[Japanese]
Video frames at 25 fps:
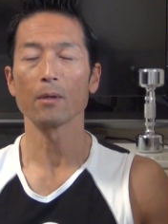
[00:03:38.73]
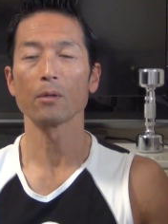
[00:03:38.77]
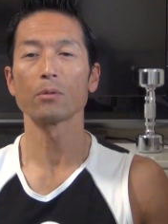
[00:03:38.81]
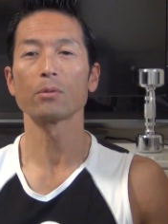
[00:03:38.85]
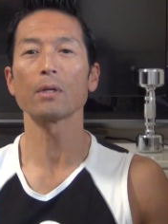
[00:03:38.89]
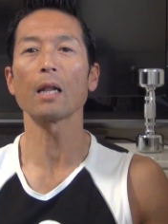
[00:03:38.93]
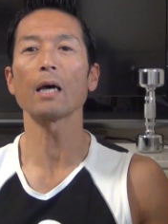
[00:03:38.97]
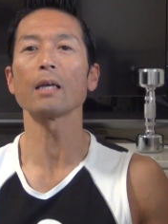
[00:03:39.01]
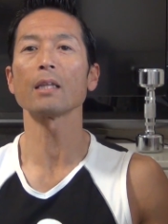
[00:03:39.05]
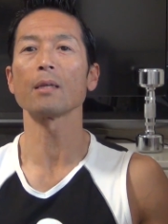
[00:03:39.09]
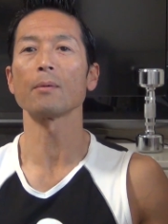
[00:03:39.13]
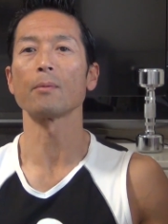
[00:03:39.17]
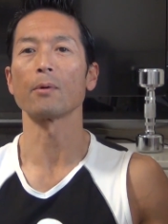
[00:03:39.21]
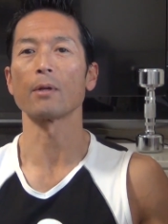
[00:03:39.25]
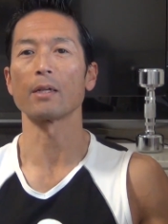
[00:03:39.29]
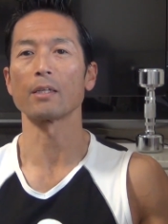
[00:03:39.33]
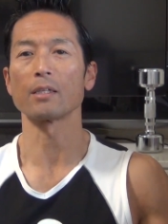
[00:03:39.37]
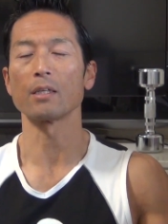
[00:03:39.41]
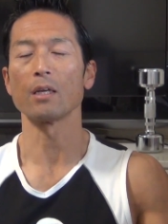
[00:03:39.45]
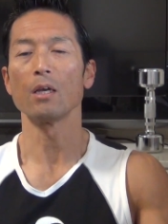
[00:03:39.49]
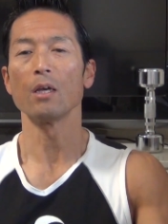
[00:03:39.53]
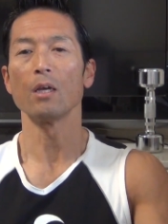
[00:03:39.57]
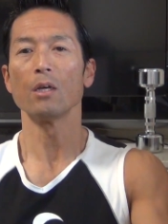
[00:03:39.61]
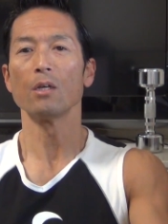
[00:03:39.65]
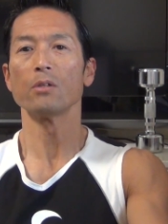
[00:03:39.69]
フライでも同
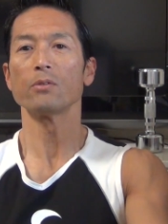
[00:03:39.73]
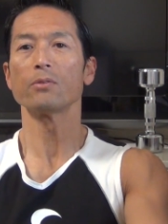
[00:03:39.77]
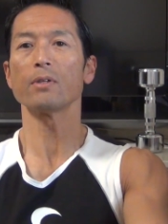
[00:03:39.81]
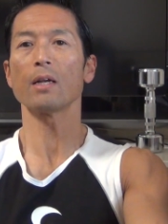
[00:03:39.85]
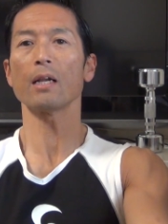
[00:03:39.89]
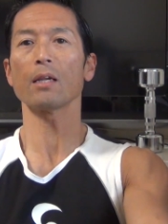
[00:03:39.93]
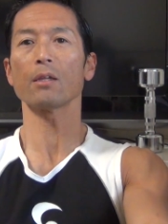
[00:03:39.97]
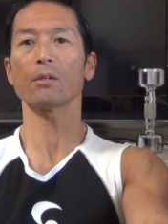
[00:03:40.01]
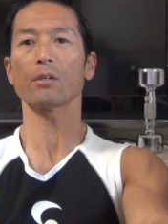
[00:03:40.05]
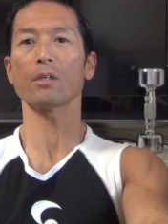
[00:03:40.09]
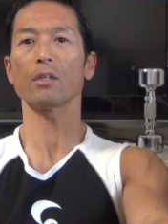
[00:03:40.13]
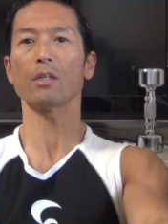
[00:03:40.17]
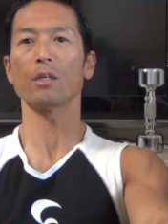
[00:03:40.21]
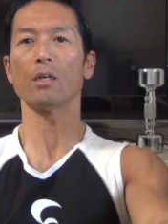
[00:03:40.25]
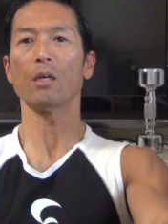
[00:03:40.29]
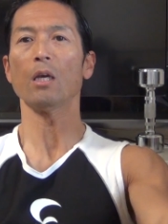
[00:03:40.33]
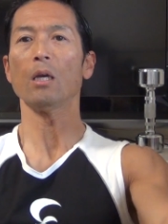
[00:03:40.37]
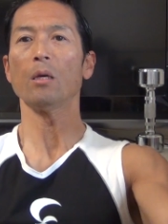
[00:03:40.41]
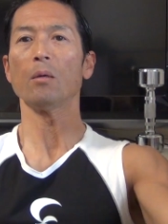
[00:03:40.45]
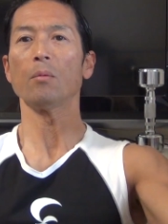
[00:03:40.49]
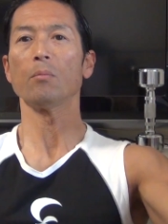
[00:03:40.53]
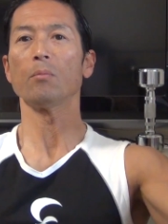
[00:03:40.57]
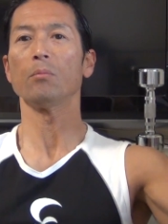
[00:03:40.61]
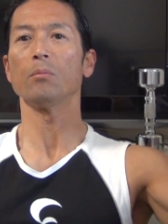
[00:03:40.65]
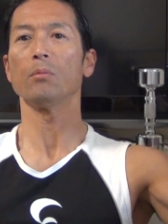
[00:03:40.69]
じ。フライの時に
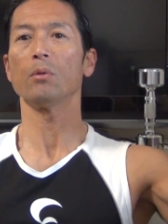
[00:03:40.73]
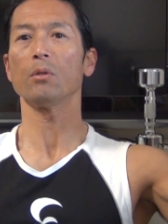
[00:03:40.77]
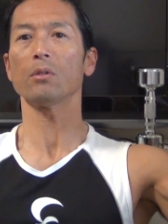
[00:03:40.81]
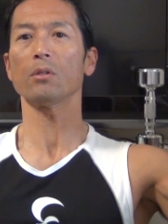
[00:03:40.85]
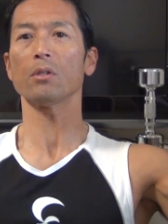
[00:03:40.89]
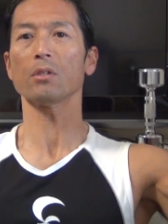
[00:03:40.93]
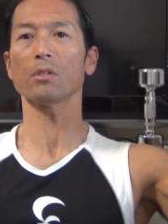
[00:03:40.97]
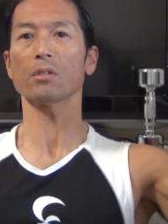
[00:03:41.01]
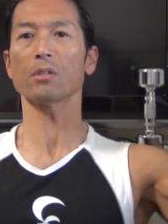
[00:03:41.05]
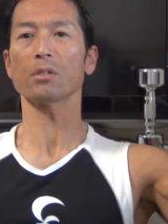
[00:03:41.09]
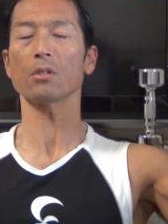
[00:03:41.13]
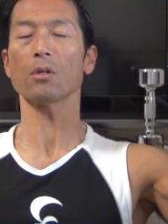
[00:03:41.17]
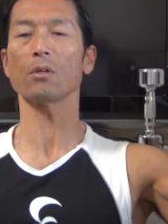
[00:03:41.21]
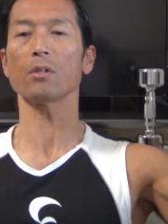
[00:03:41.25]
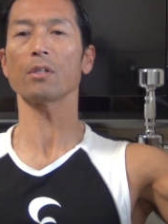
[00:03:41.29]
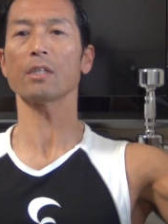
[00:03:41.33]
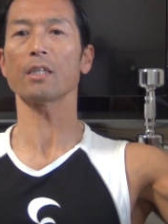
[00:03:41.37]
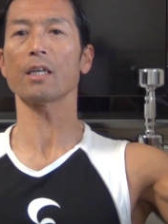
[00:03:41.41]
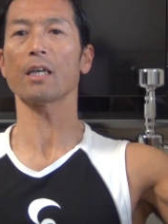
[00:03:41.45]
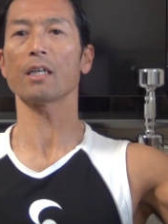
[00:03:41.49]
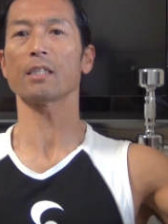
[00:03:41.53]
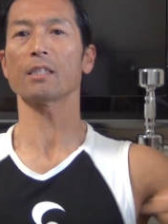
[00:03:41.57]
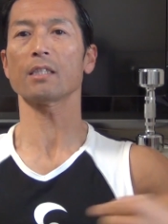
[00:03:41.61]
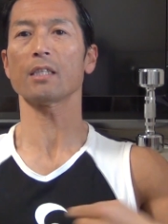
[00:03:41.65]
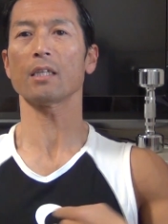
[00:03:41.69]
ものすごい
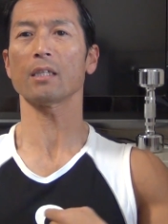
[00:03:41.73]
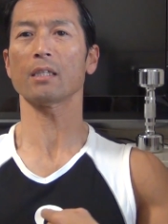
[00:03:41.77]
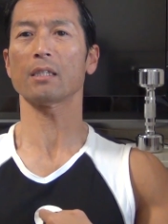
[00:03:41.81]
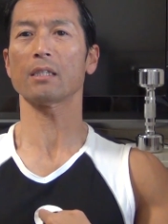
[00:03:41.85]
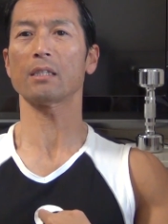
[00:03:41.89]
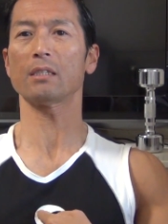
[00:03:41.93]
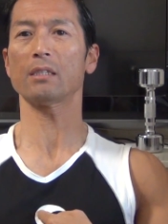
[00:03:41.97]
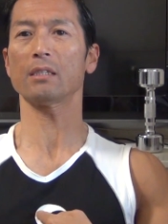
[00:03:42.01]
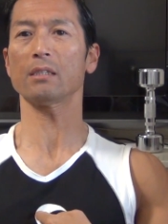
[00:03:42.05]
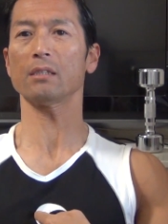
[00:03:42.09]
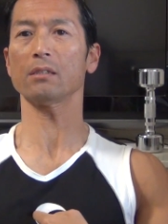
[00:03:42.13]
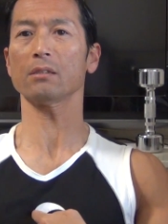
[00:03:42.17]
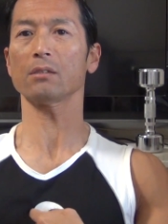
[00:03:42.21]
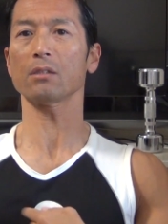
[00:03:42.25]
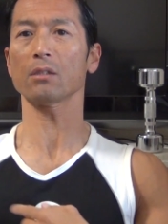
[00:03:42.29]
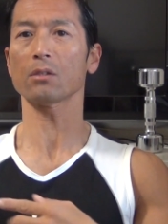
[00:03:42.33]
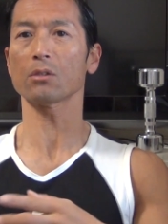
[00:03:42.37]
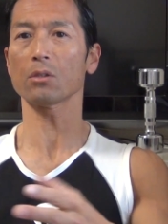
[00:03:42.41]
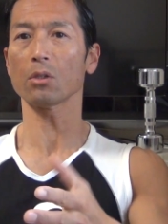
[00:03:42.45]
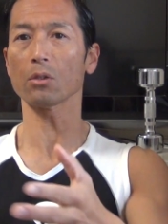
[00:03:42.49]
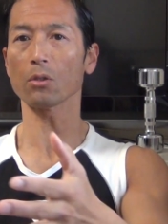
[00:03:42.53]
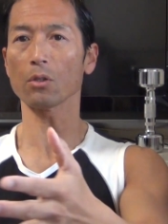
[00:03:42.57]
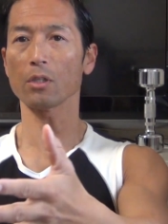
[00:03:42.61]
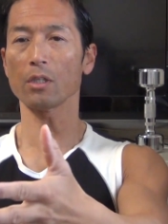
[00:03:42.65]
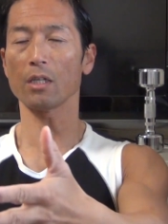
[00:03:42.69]
効かしてぐーっと
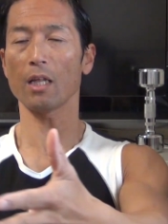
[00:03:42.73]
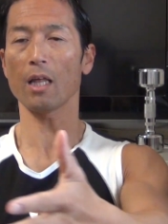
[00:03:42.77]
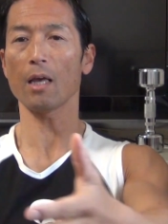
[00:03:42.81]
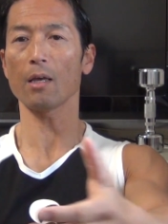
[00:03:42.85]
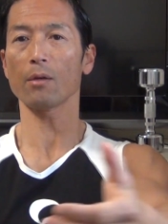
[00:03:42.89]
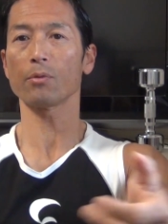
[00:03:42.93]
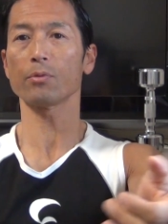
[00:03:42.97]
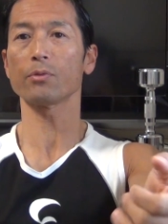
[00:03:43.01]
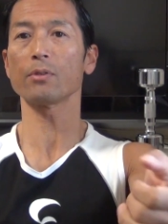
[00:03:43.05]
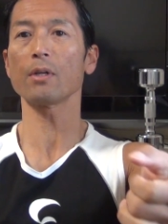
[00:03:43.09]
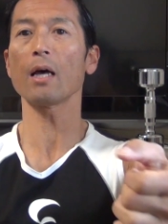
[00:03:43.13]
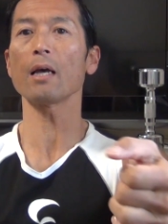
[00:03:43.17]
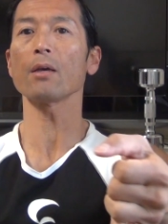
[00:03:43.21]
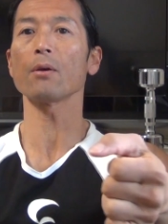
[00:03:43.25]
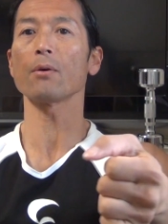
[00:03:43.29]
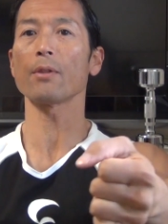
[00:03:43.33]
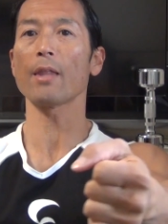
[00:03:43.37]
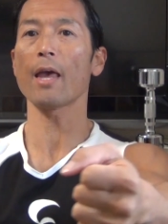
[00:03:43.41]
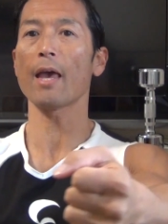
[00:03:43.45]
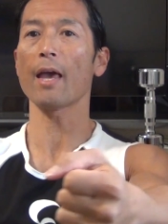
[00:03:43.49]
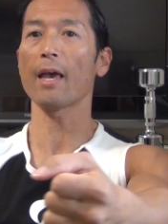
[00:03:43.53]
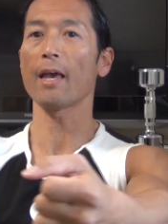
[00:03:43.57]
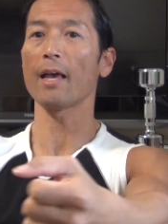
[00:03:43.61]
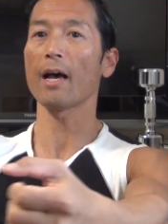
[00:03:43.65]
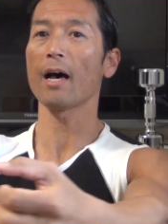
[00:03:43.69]
外にね、フライを
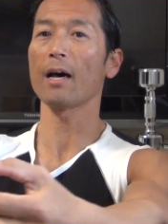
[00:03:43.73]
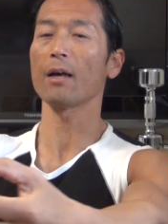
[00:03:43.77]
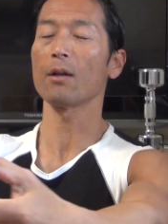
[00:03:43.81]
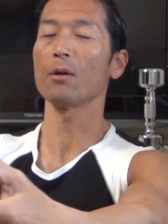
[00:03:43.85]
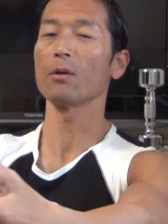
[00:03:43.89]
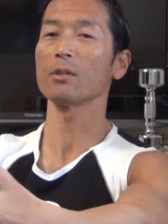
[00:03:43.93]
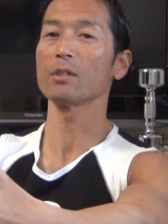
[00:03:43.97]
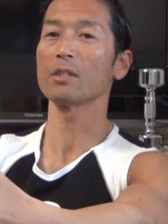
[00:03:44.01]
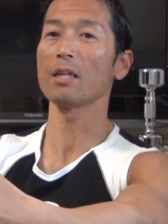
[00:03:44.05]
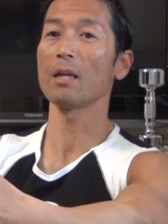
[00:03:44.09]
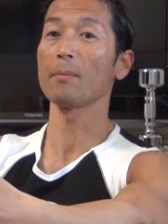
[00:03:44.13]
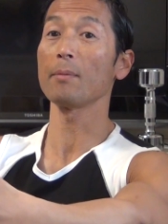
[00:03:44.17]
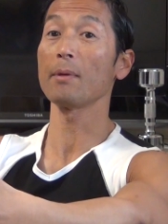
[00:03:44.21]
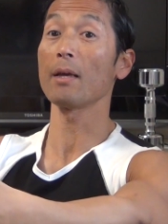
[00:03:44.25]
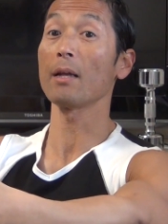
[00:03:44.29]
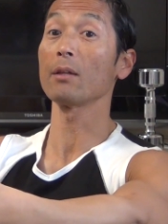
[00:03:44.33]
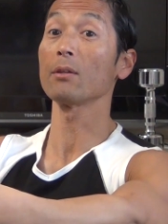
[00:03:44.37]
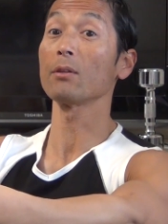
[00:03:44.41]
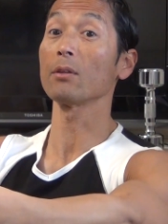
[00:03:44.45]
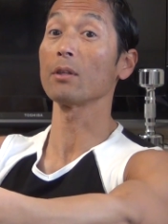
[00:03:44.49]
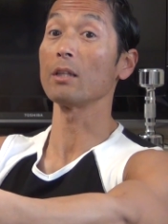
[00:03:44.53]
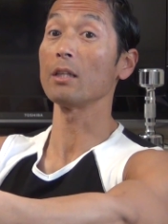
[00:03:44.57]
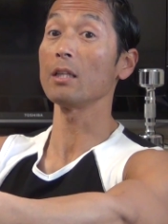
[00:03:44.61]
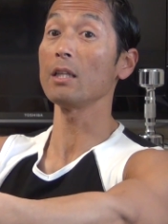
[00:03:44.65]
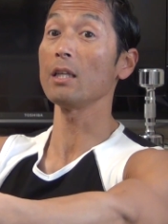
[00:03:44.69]
ね、あの、ちなみにや
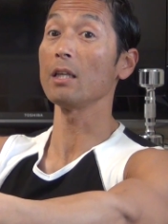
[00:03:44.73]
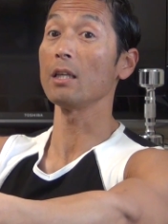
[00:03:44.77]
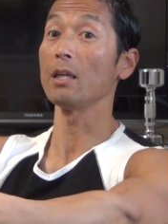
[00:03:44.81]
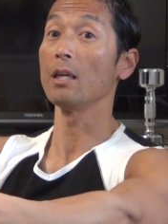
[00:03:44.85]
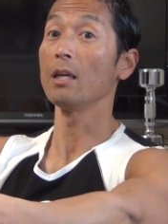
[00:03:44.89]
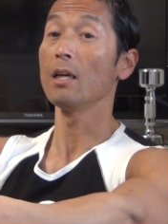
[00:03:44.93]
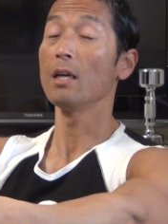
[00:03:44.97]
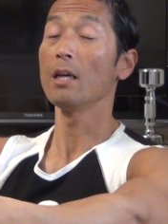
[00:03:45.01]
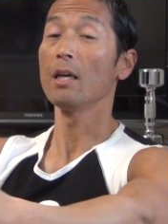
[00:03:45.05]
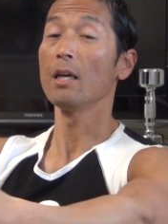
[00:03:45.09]
るときに、